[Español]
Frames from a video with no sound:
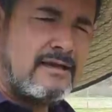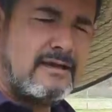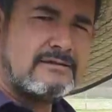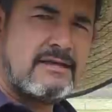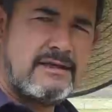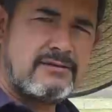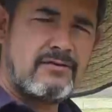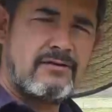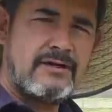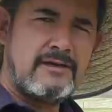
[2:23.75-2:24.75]
ese
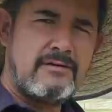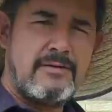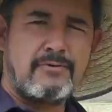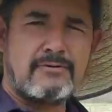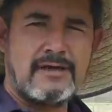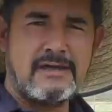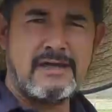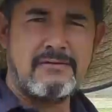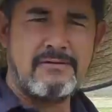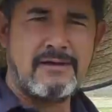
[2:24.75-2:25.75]
nitrógeno en
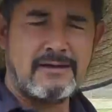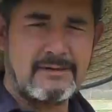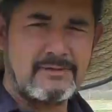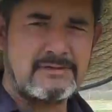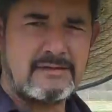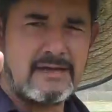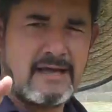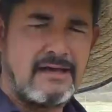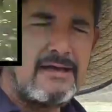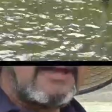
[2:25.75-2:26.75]
proteína viva
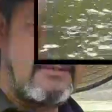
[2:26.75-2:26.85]
representada